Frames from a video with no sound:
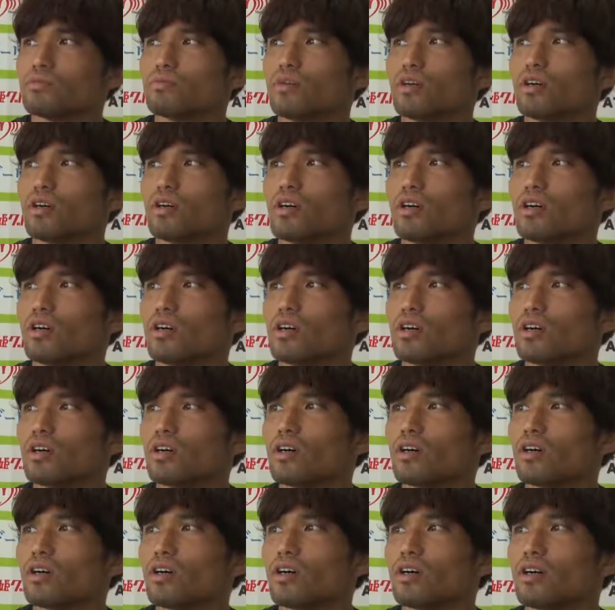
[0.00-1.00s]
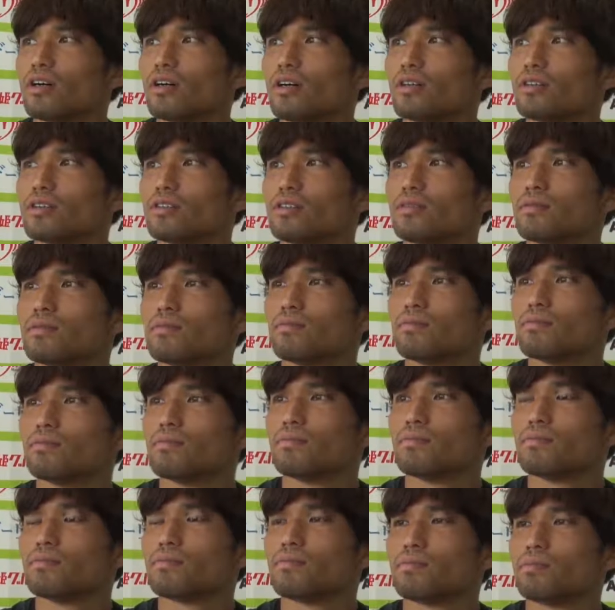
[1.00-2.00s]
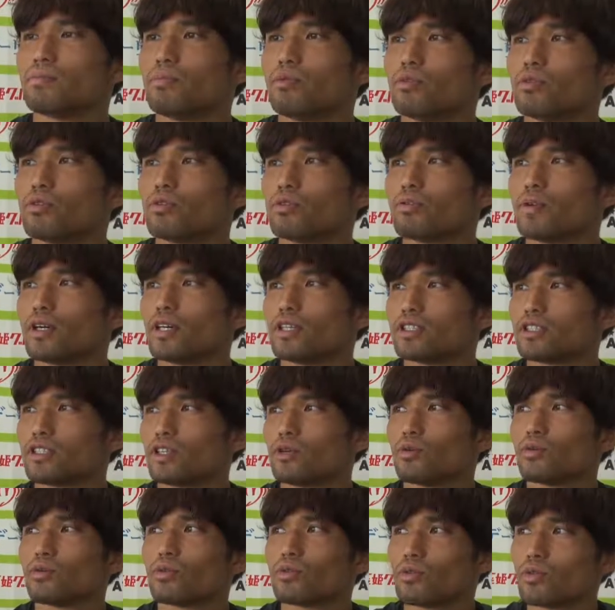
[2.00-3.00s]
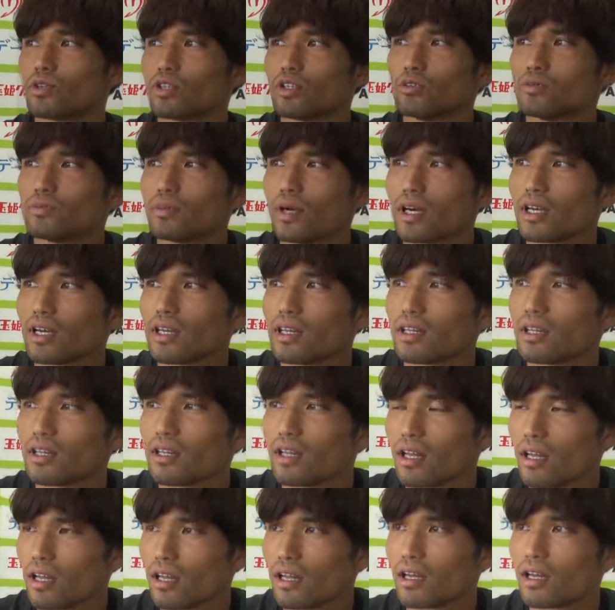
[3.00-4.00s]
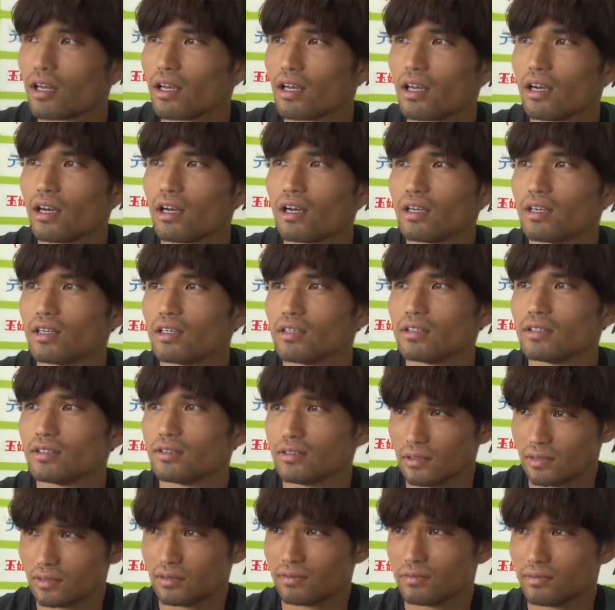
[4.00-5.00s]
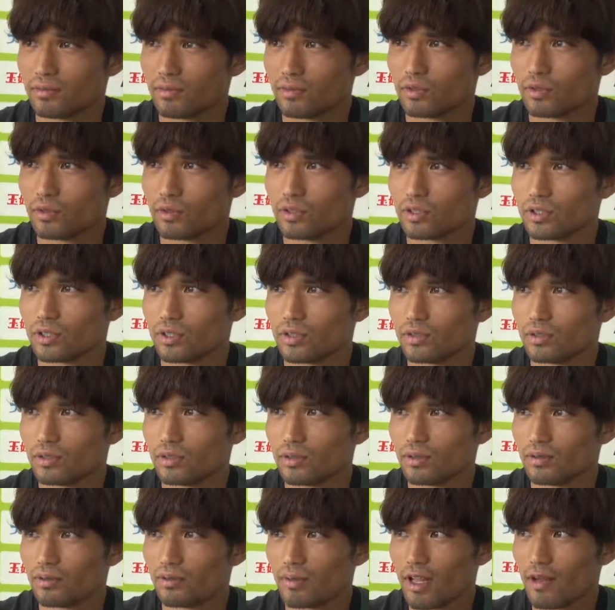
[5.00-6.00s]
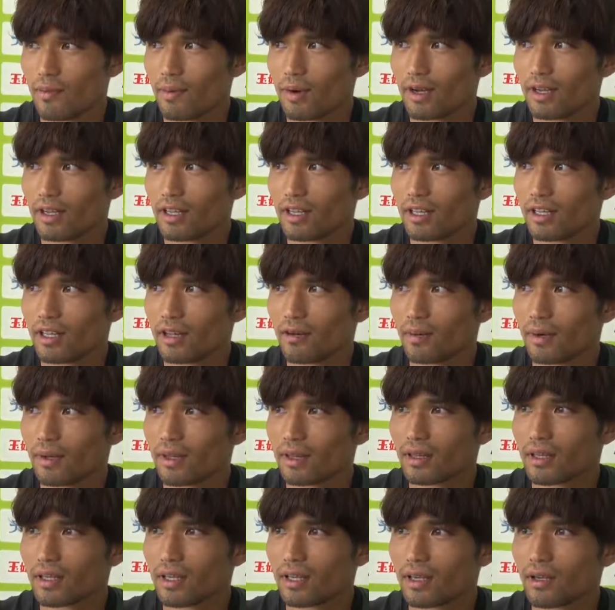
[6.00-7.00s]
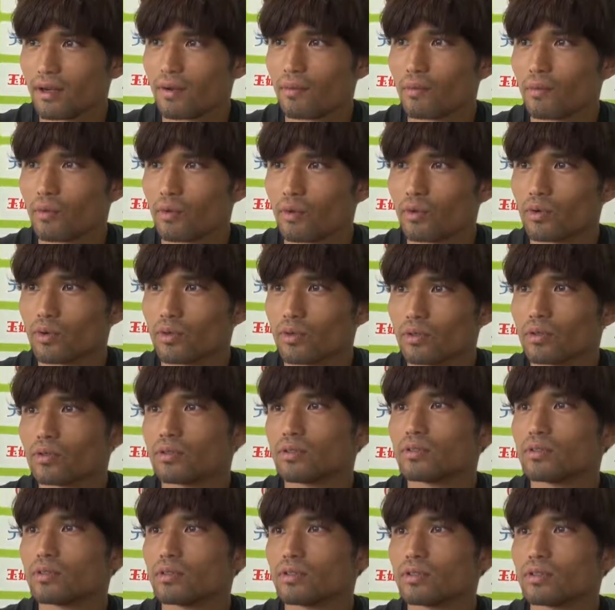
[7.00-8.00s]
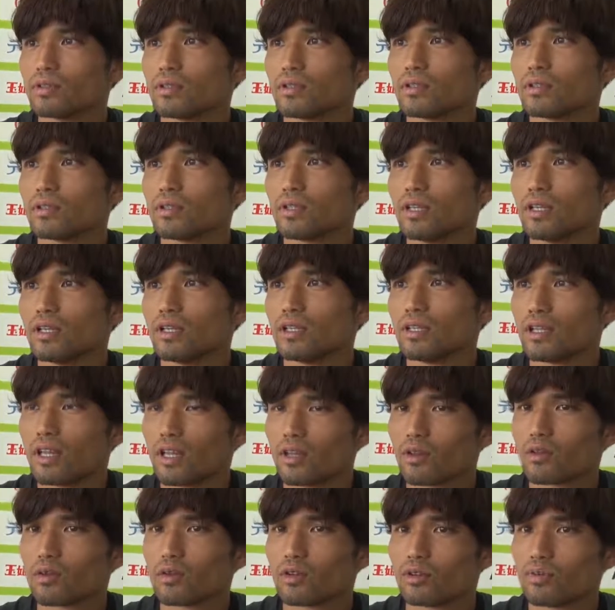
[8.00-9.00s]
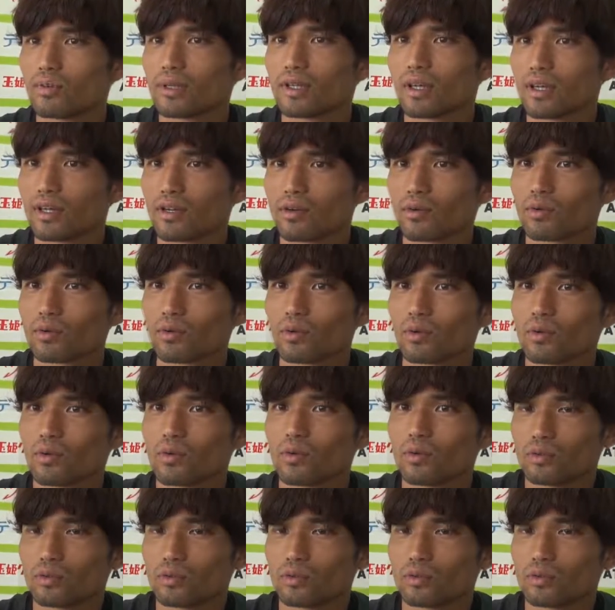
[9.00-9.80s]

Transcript: まあ、ボール回しは本当にうまいんでもう粘りに粘ってもう1点取るみたいなこと